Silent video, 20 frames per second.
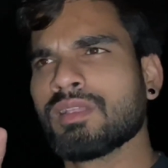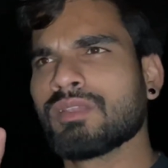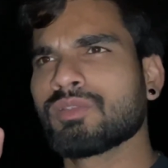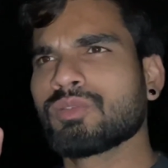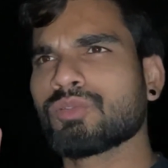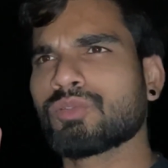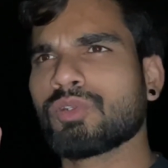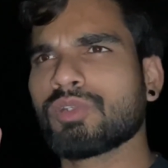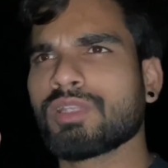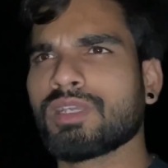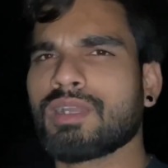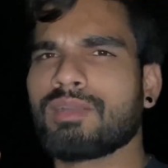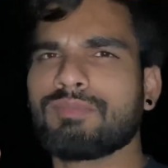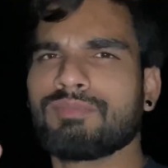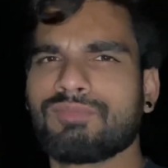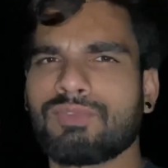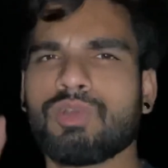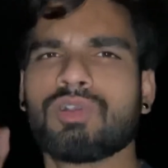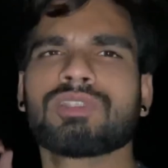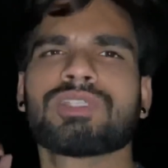तो उन्होंने कहा
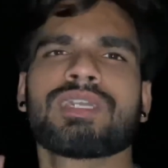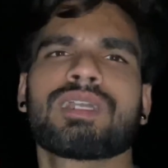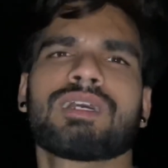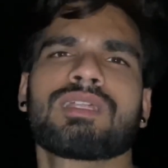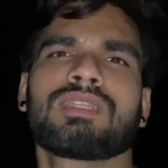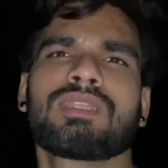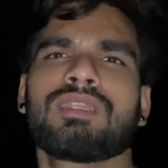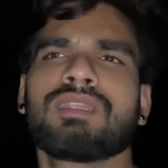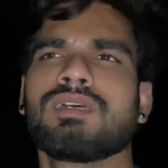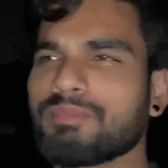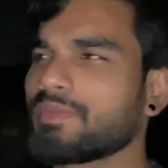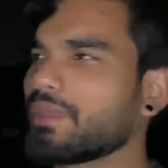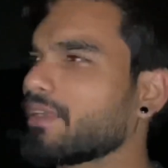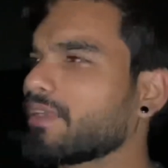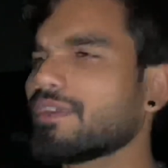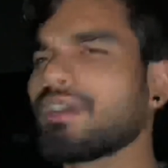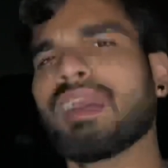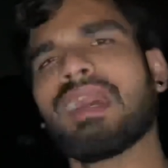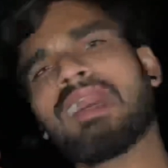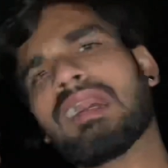व्लॉग देखा था ना मैंने
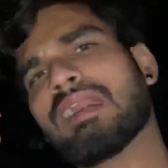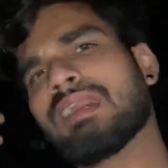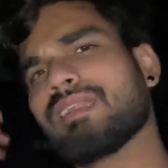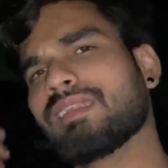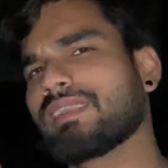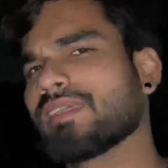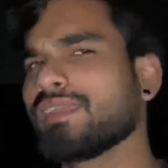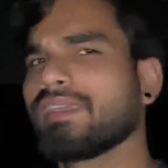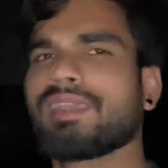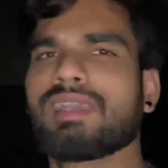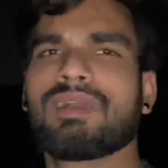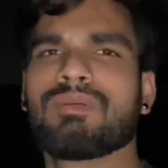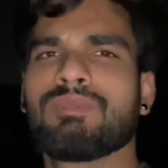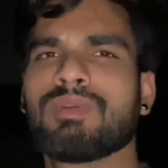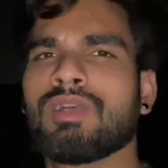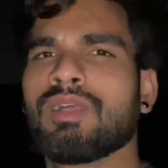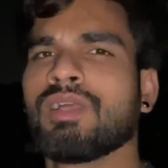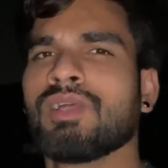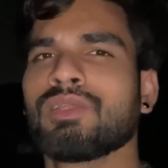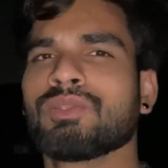कहा हाँ हाँ ठीक है अब
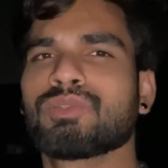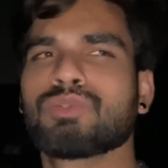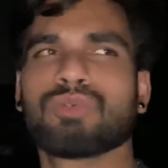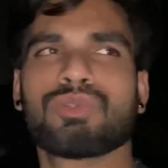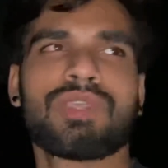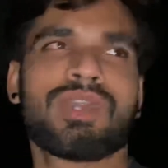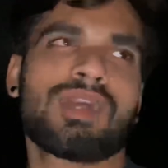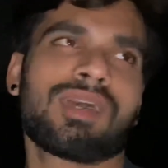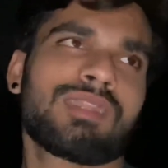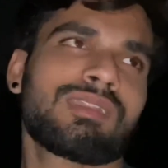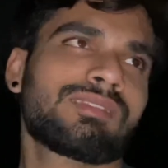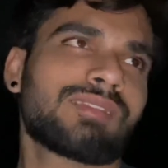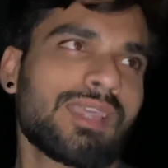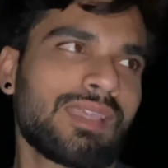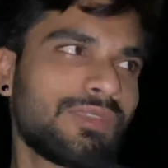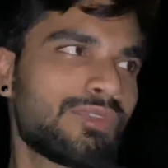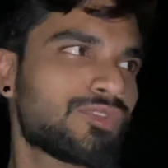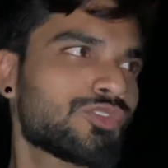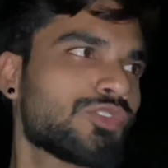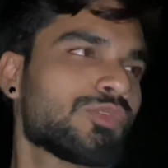तो यार
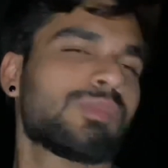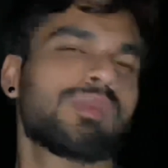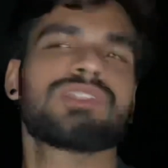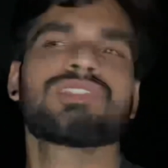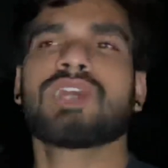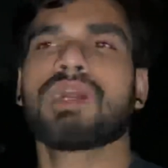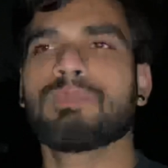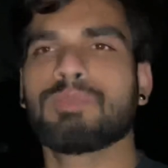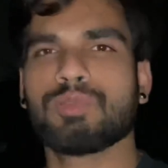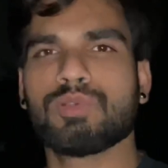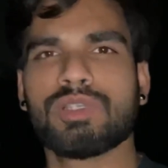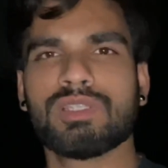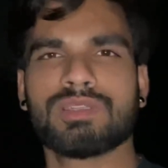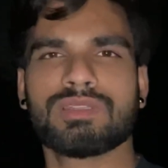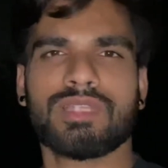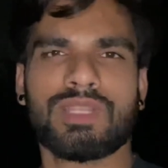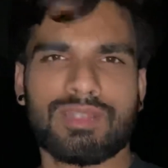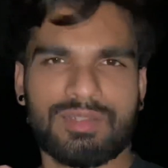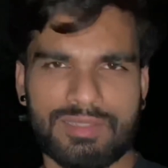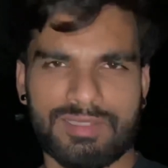थैंक यू सो मच आप लोग
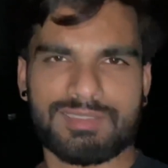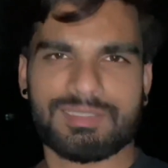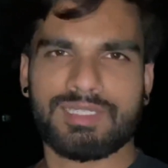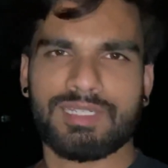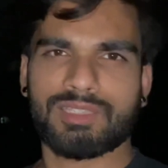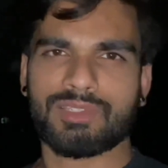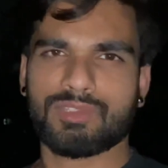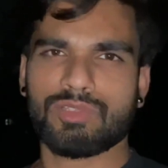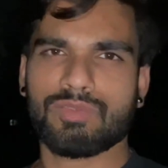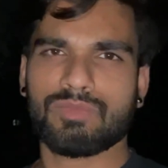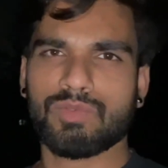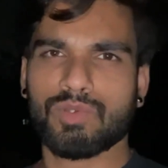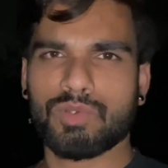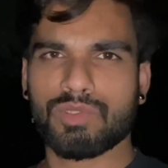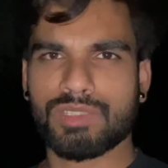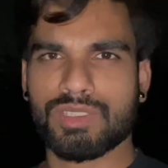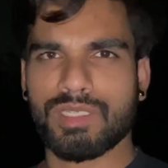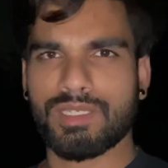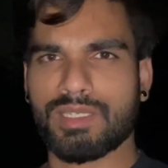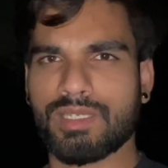इतना इंटरेस्ट लेते हो
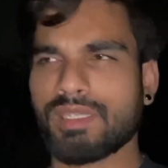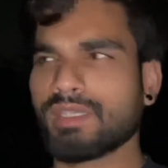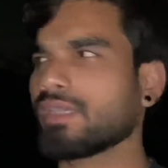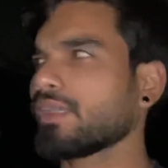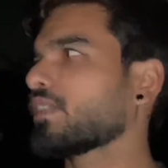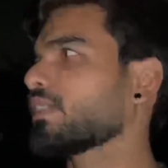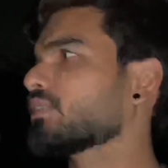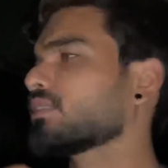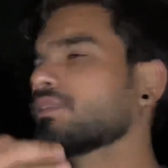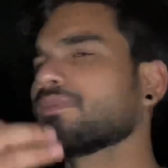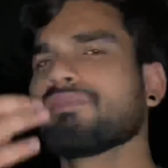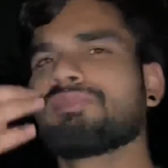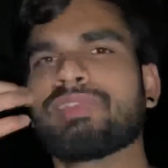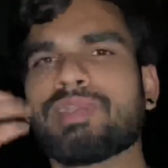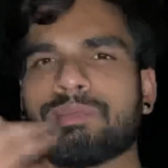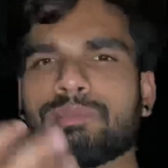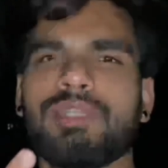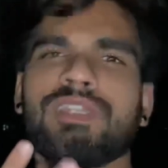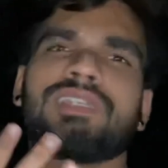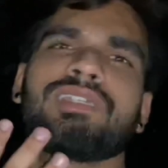व्लॉग देख के एकदम
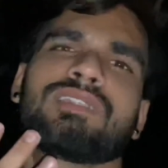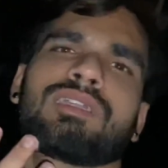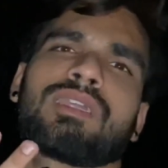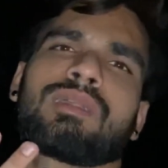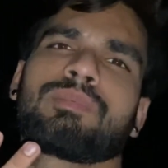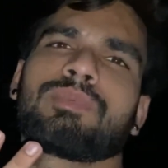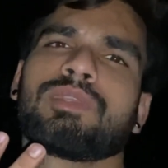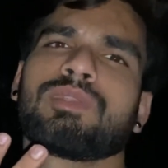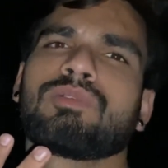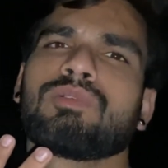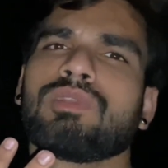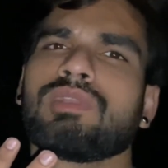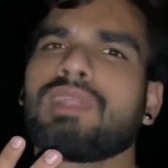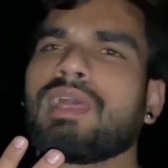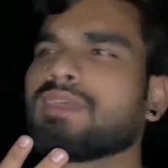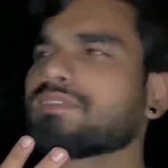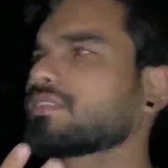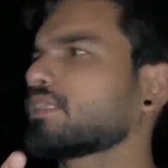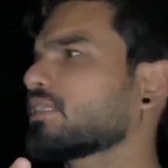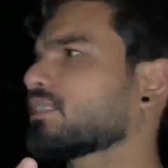फैमिली की तरह बिल्कुल
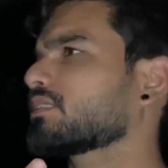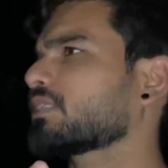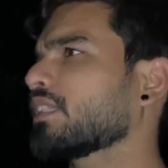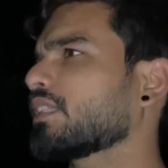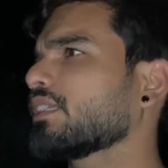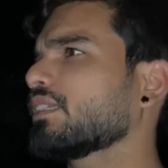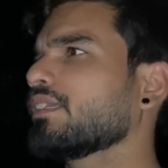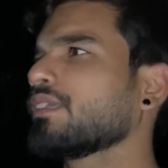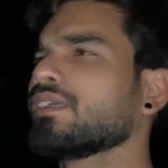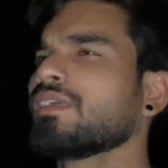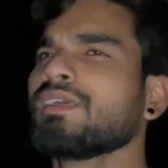ऐसा लगता है कि